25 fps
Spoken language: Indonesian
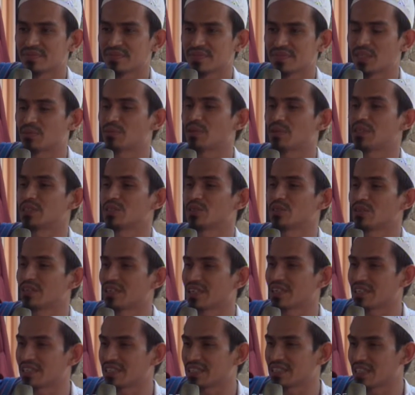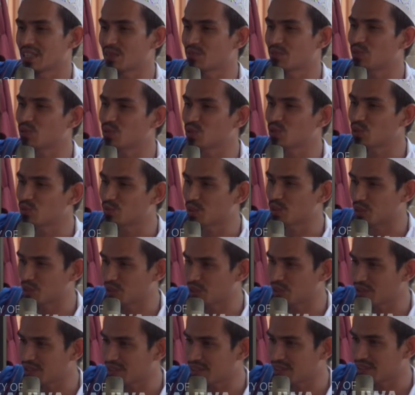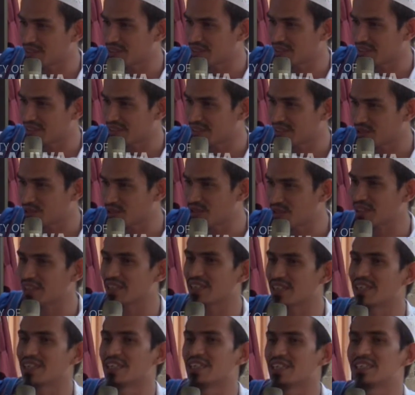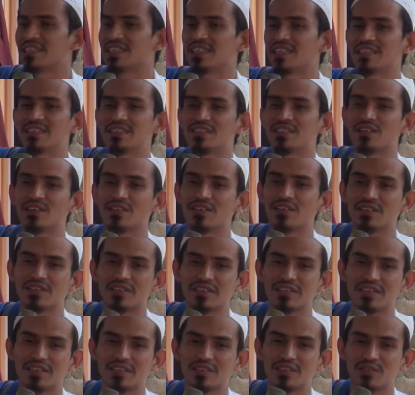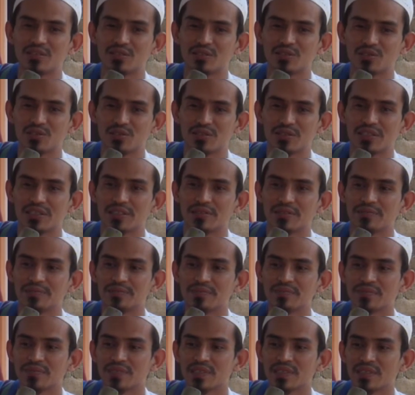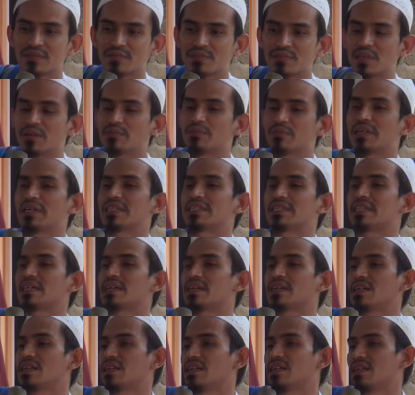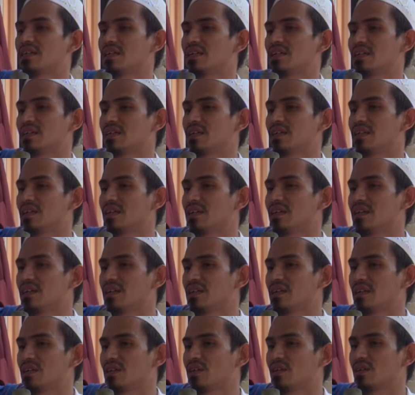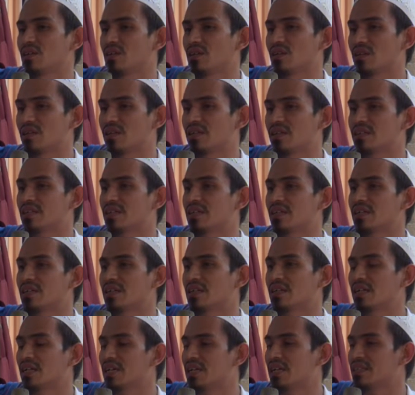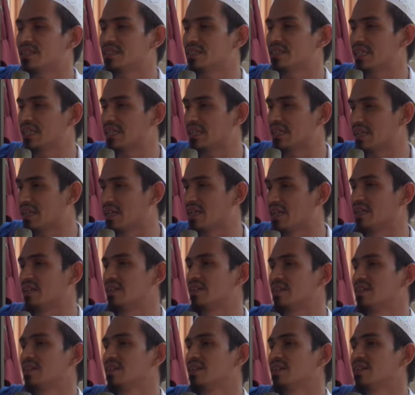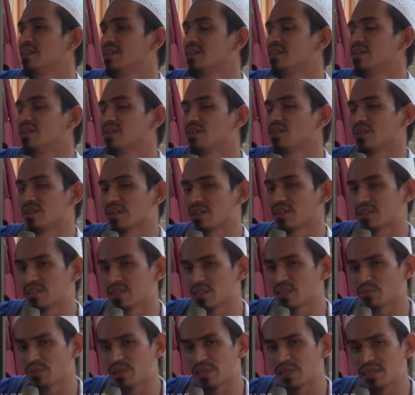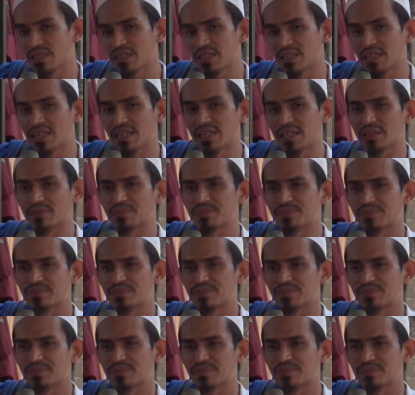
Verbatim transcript: Namanya orang Islam kudu masuk surga ini janji Allah dan Rasulnya man mata ala la ilaha illallah dakhalal jannah orang yang meninggal